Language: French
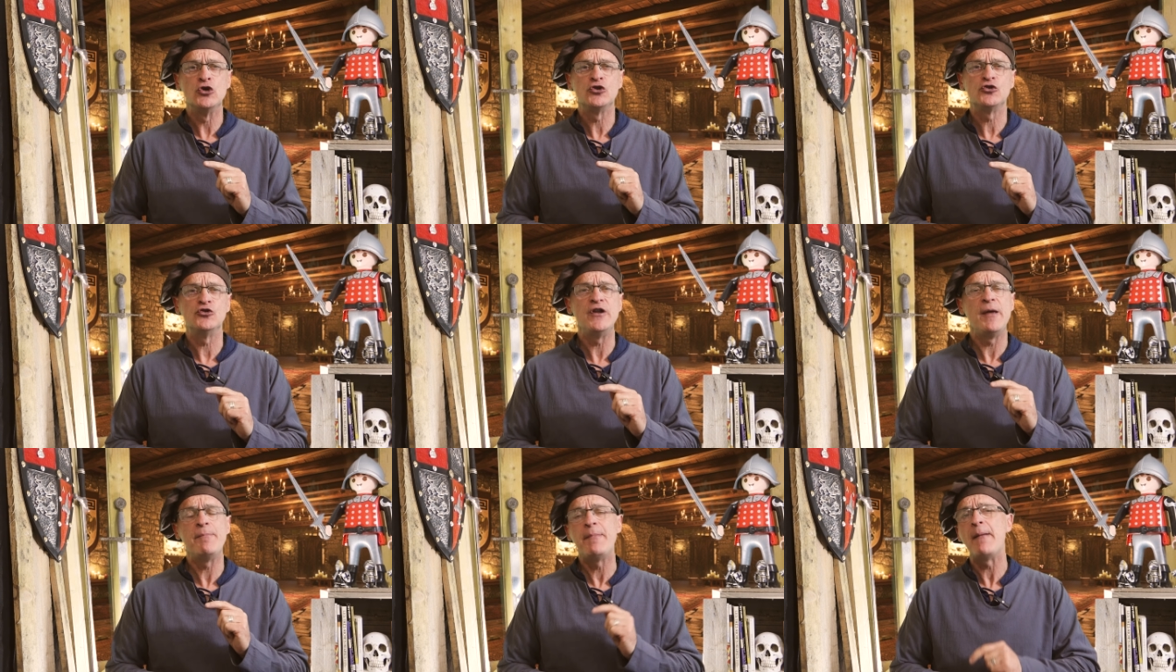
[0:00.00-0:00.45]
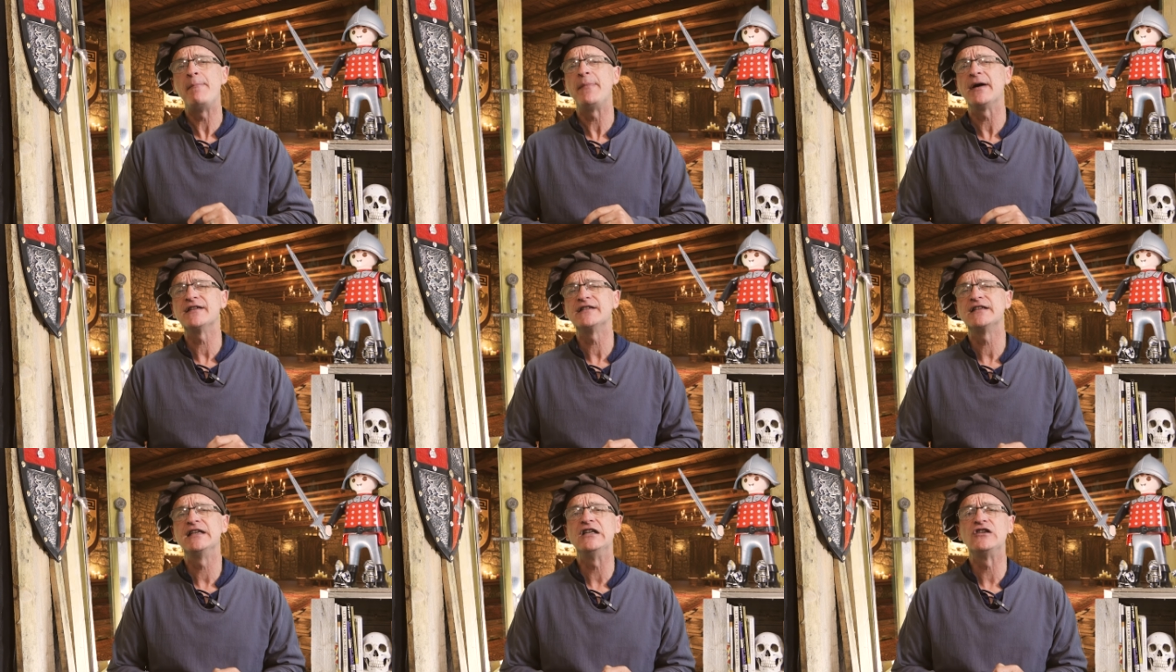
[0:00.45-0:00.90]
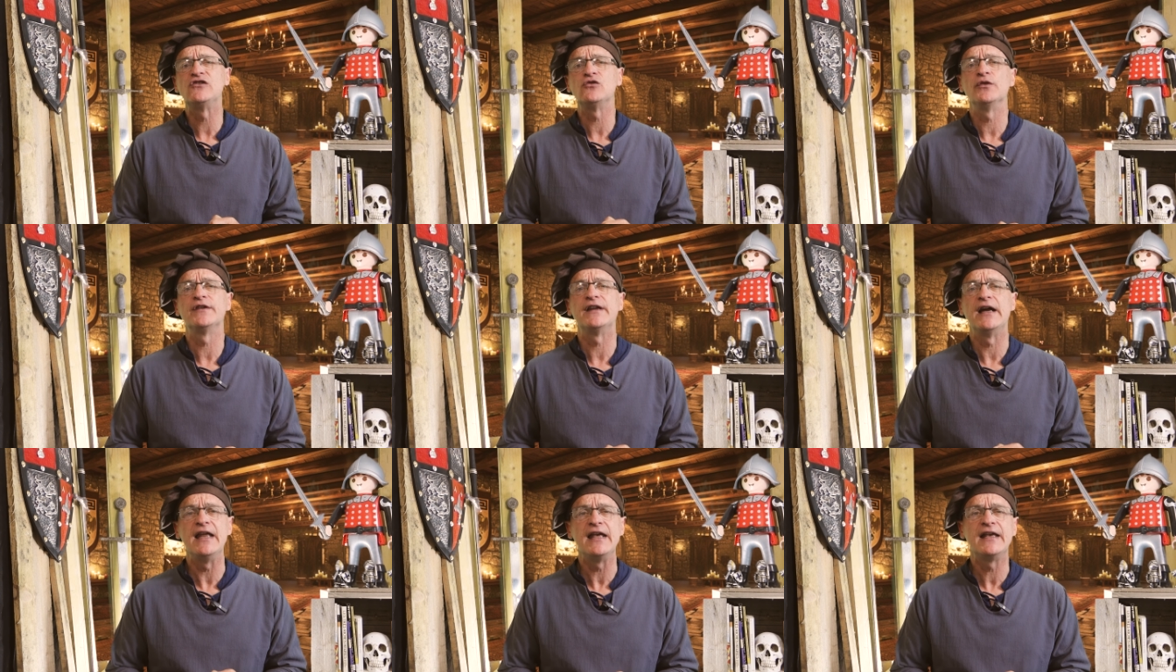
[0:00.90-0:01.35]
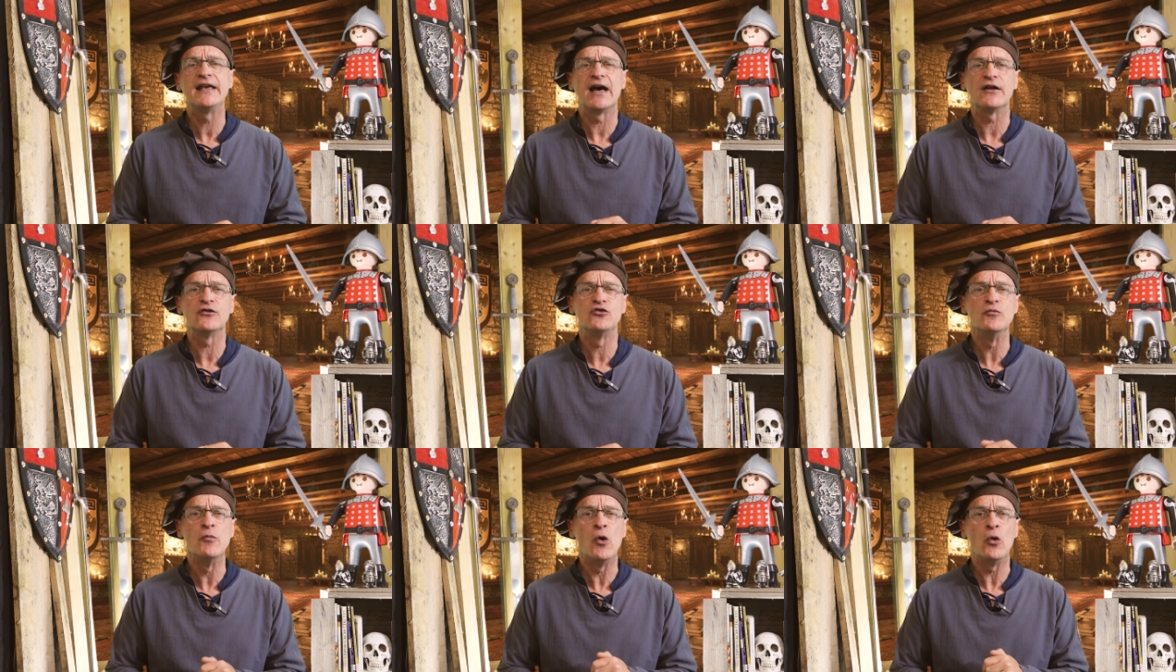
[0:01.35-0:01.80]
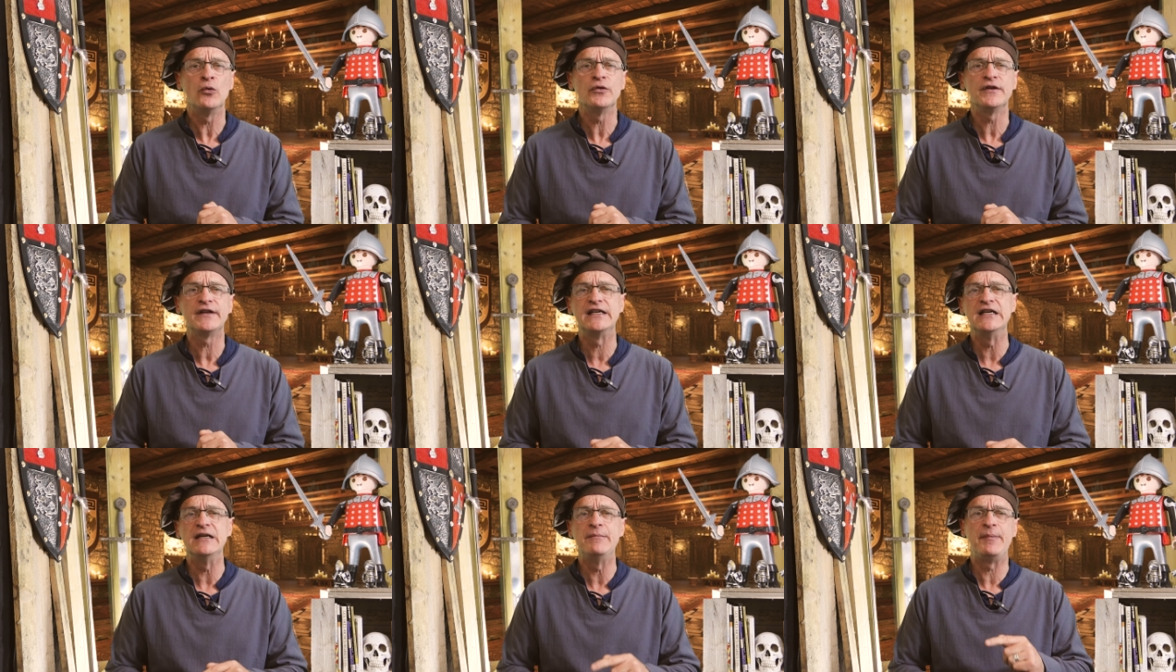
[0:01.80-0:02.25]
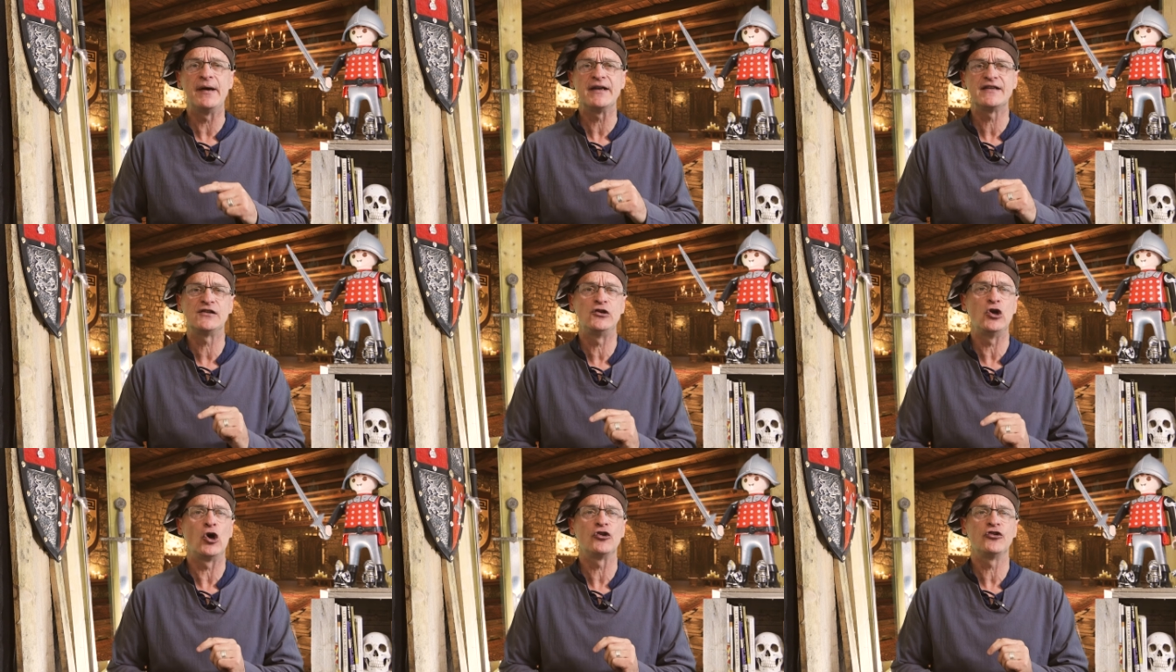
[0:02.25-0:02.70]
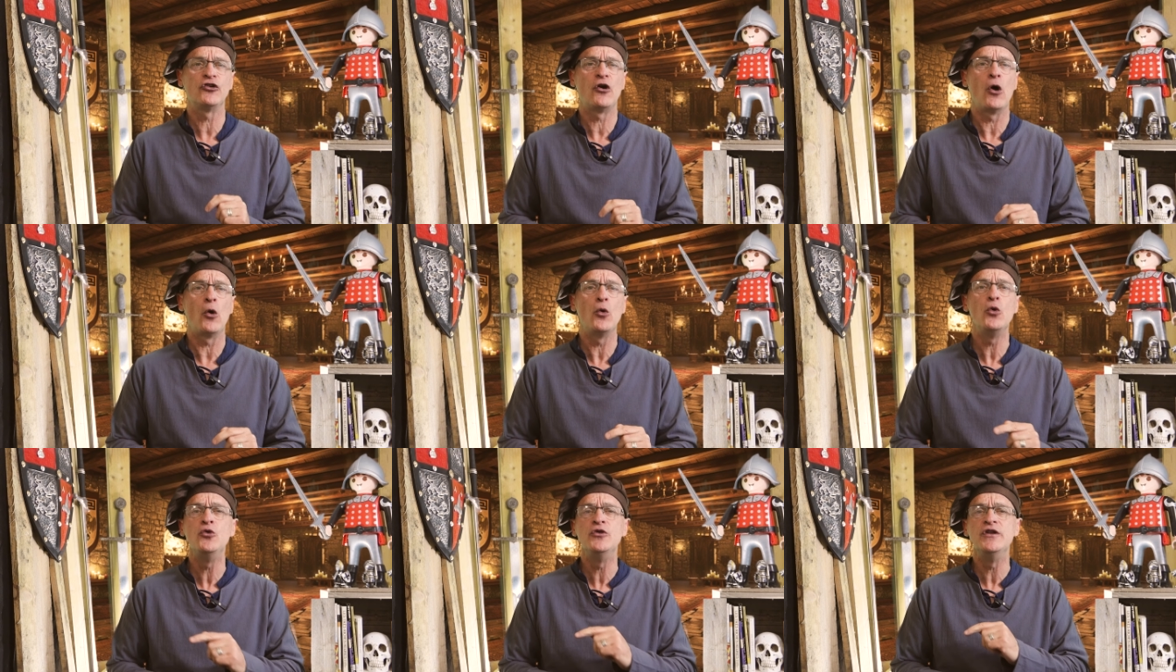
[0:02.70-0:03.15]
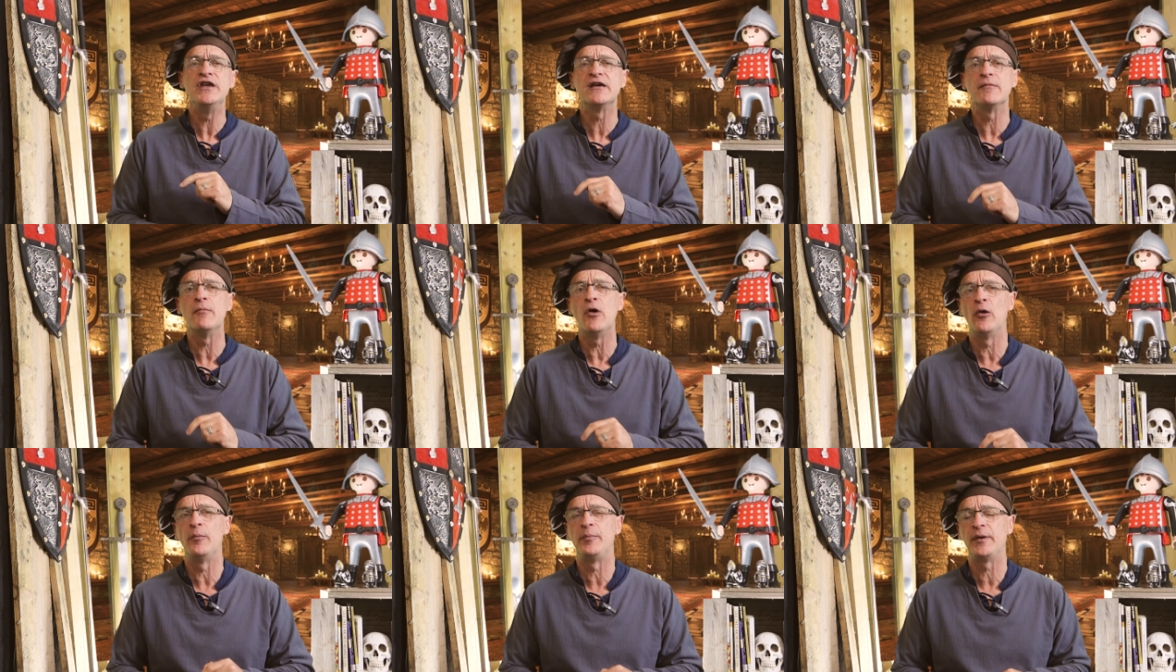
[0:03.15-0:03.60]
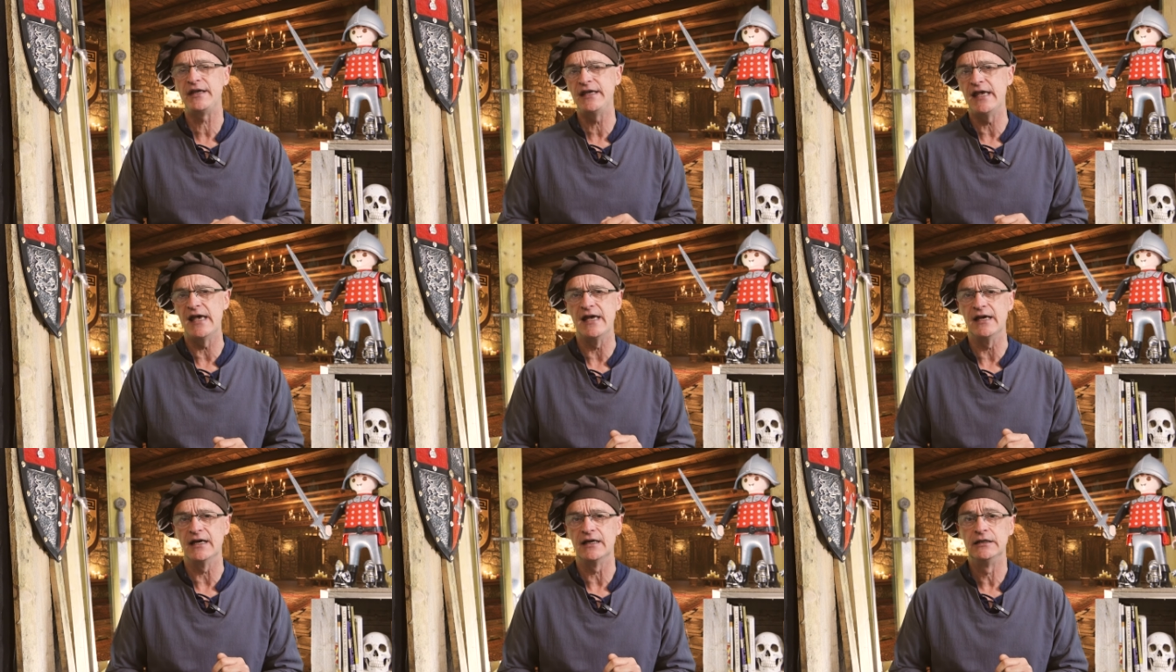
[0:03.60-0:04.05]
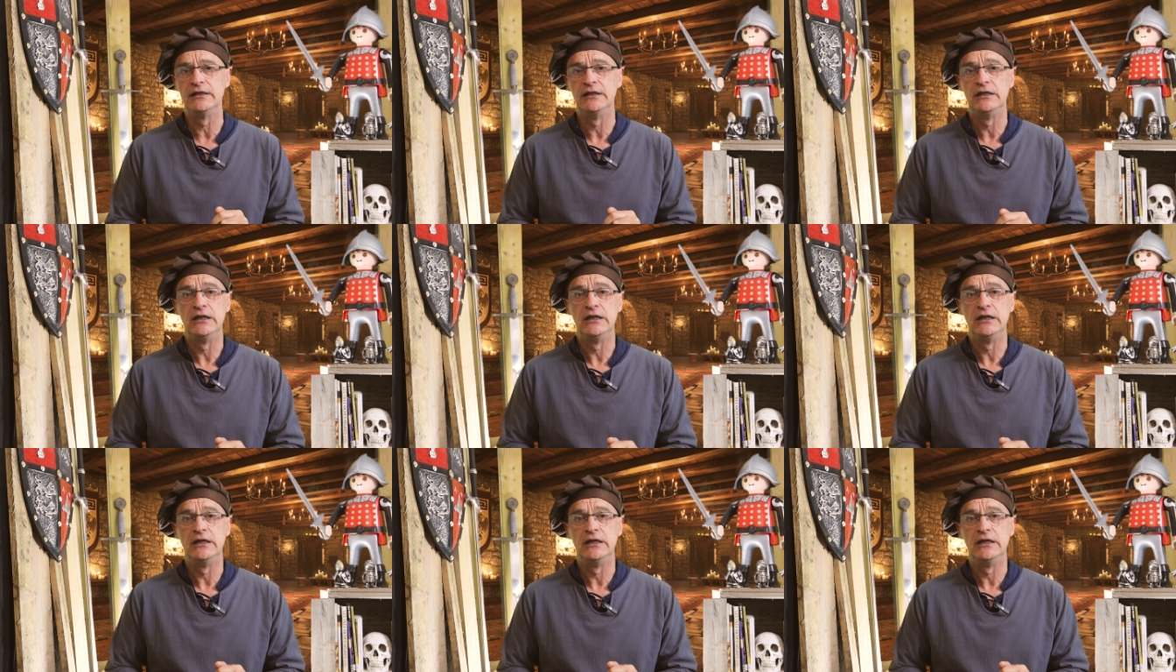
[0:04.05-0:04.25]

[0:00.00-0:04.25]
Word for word: ce n'est pas parce qu'ils sont à l'écart du monde qu'ils passent leur temps uniquement en prière.